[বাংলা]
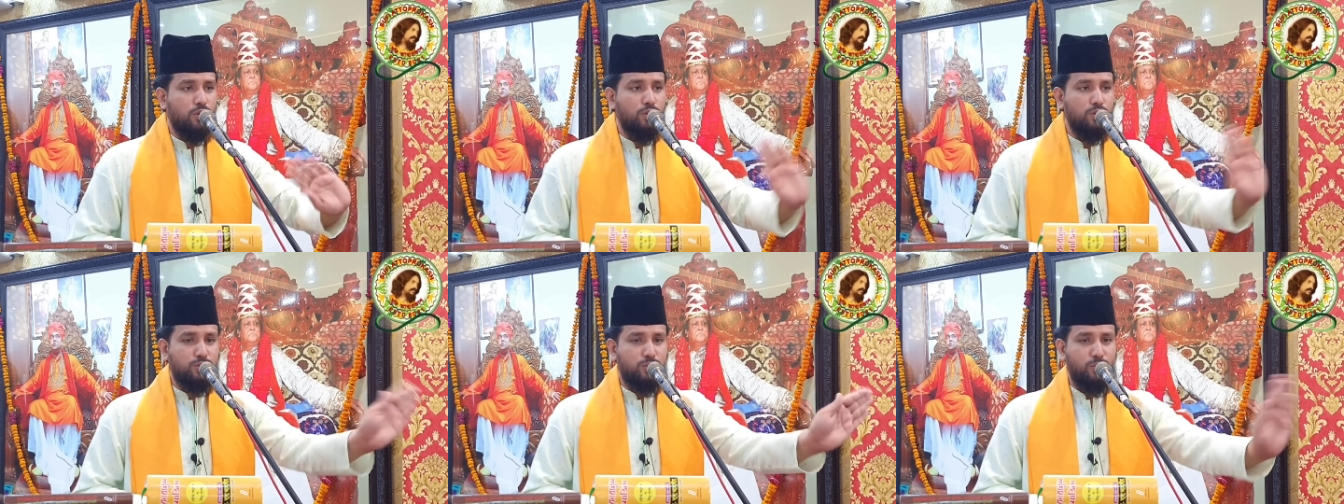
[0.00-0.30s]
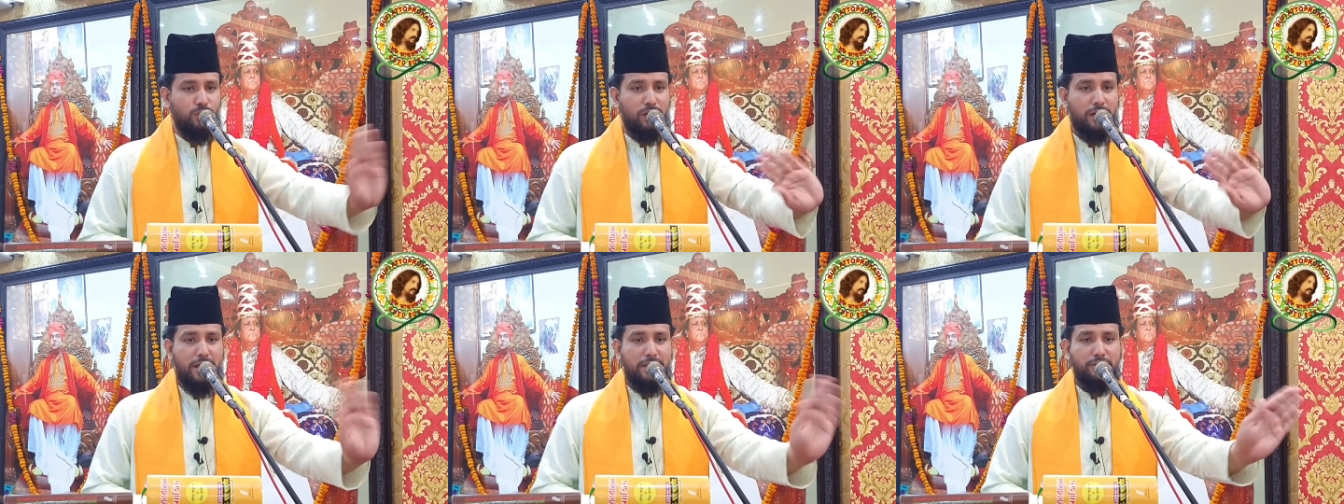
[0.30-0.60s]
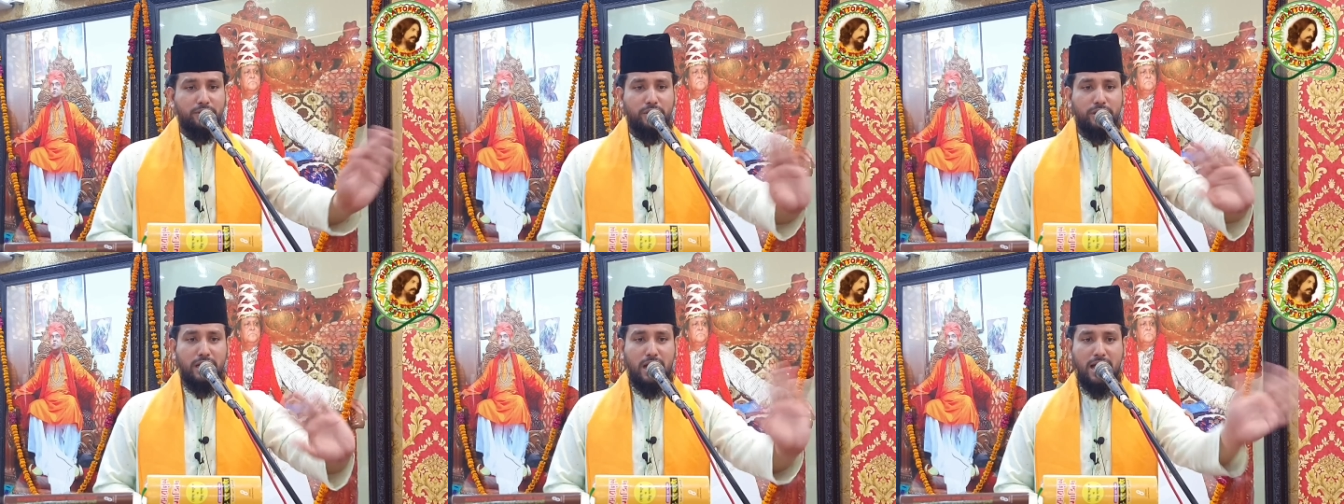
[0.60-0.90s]
রসুলরে
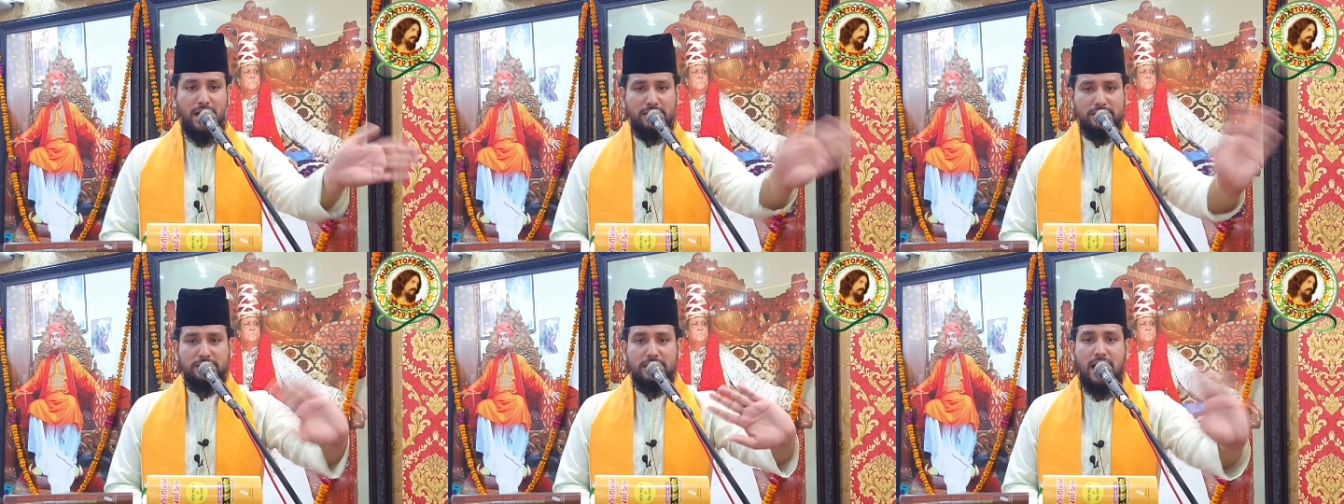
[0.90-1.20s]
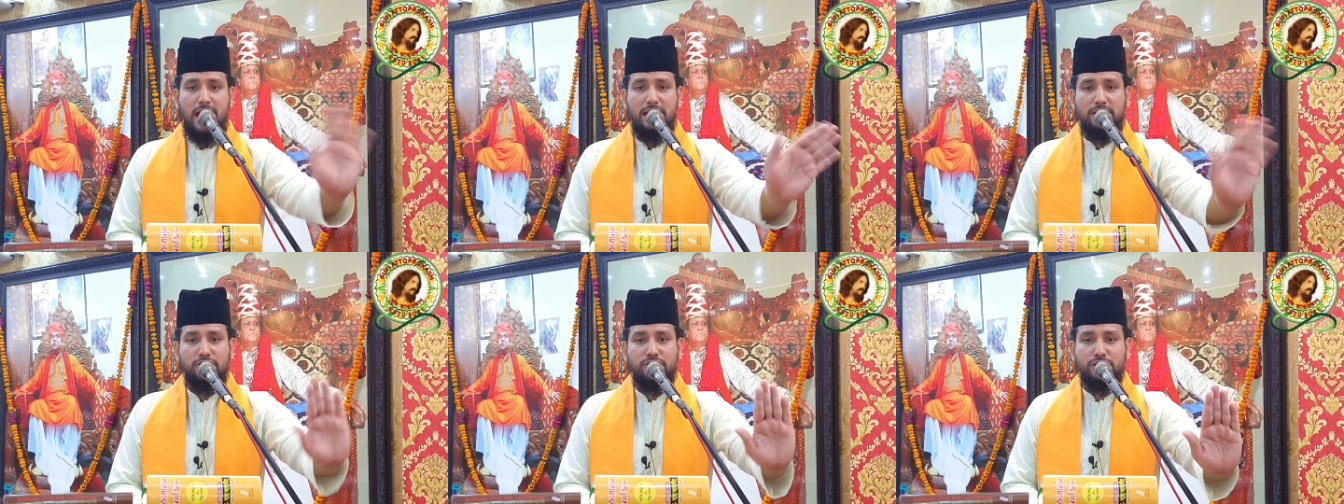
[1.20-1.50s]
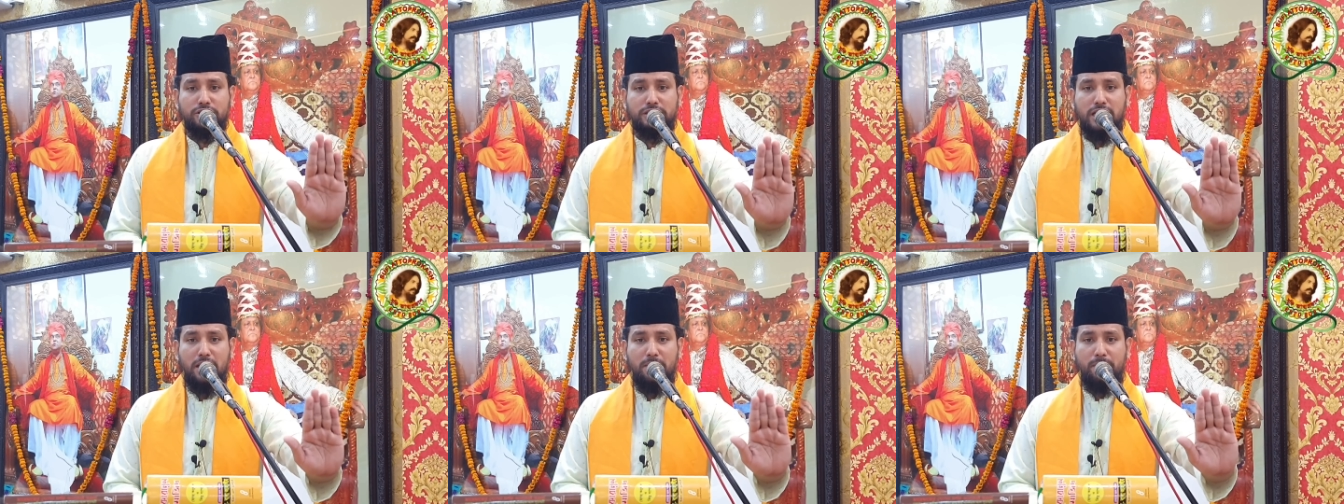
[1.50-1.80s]
দৈরা সাহায্য
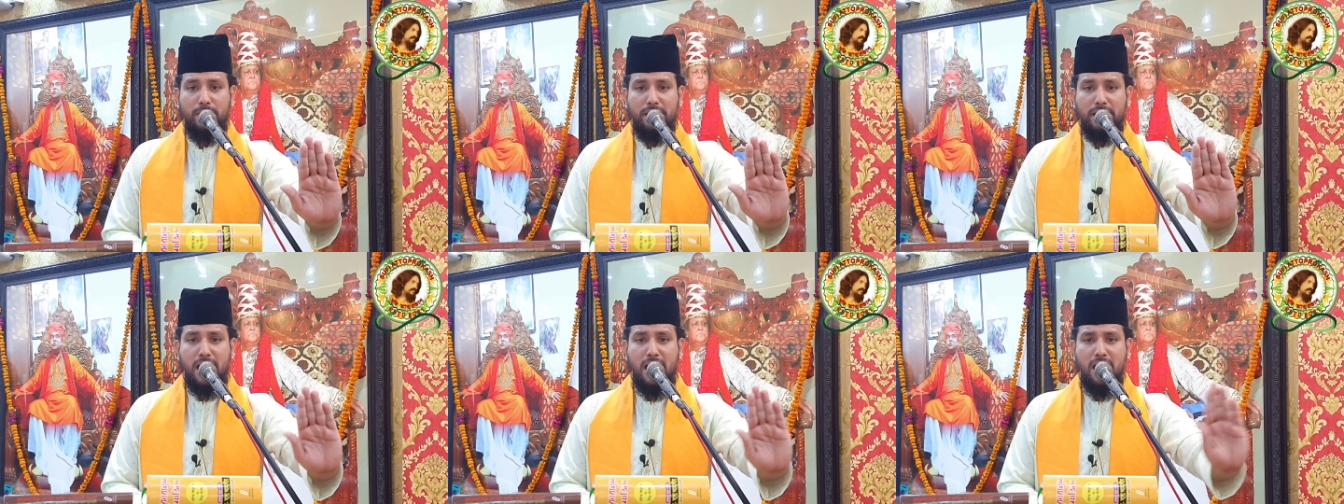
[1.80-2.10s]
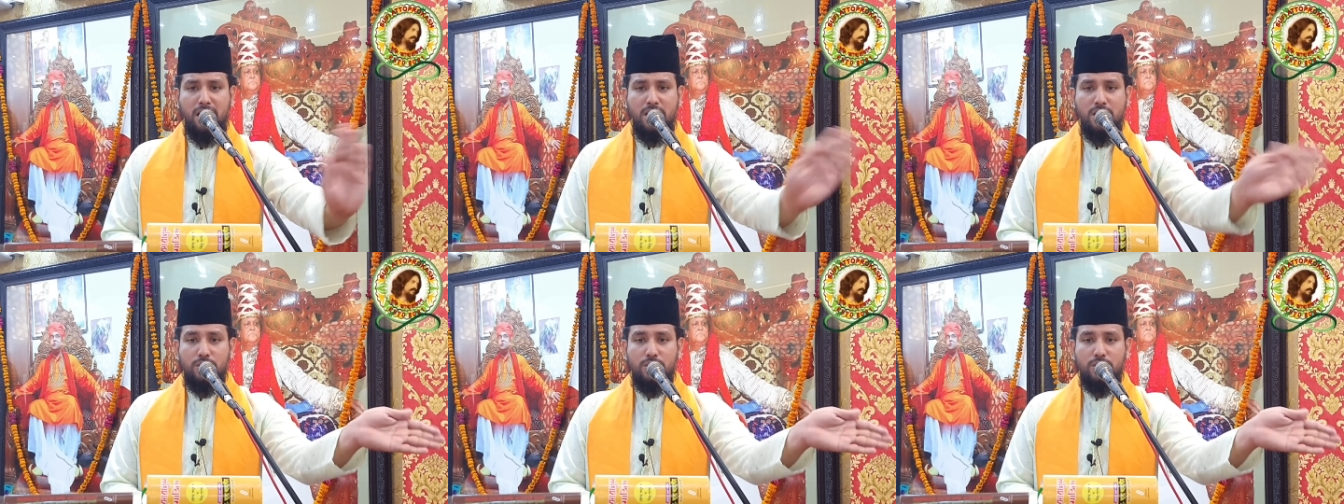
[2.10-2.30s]
চাইবা না